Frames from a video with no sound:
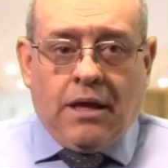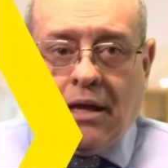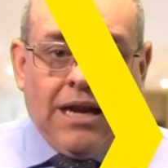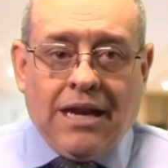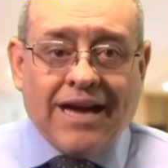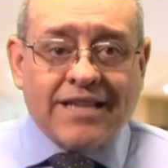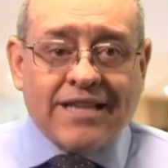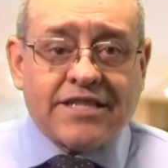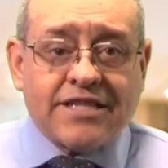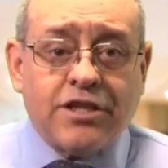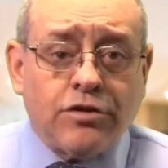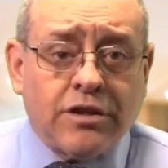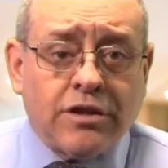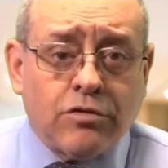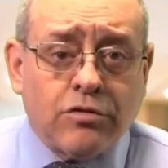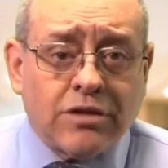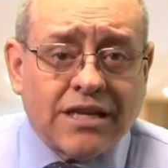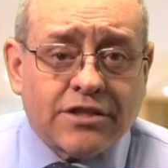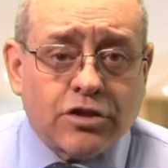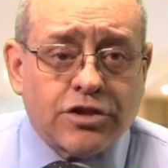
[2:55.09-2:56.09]
La gestión de
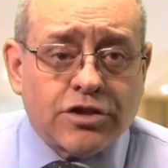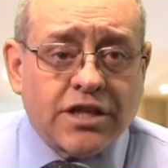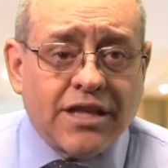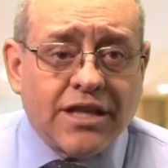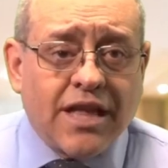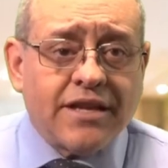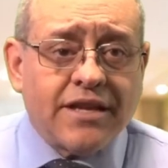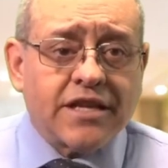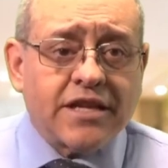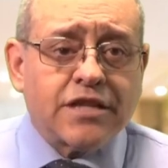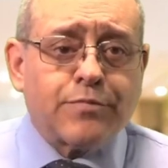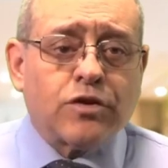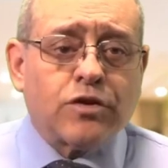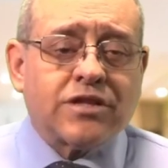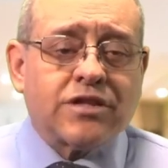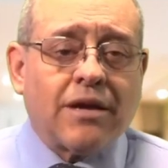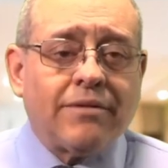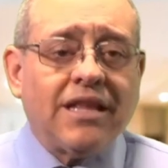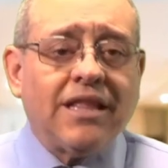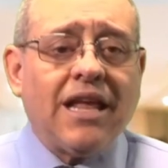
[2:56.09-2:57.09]
una sociedad de
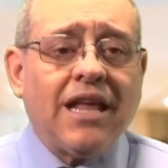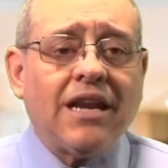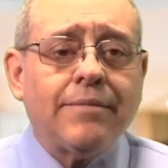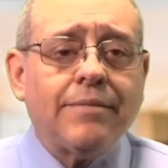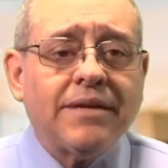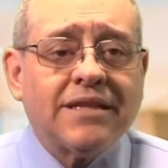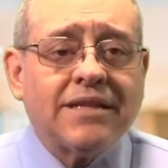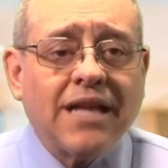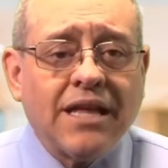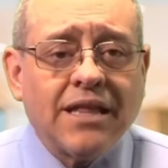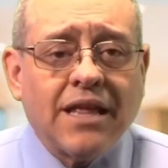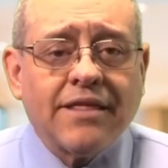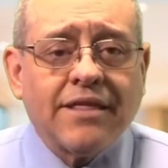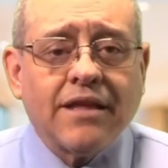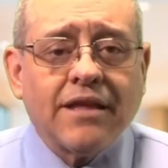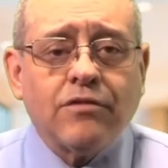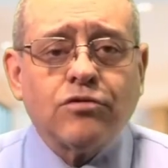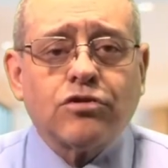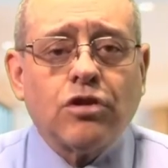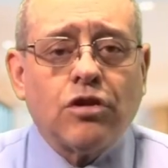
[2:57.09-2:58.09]
responsabilidad limitada de
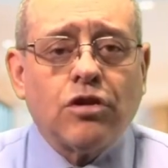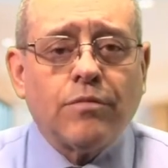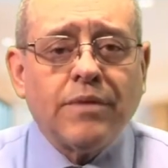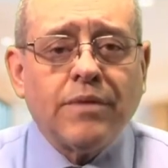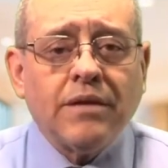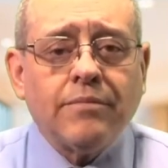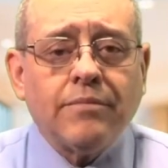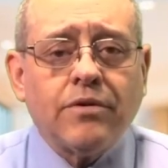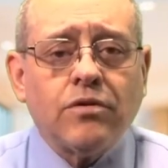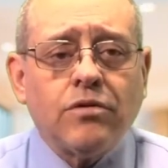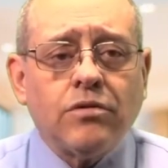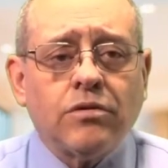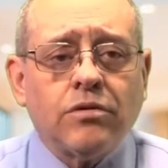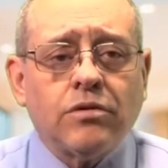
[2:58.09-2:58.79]
un solo miembro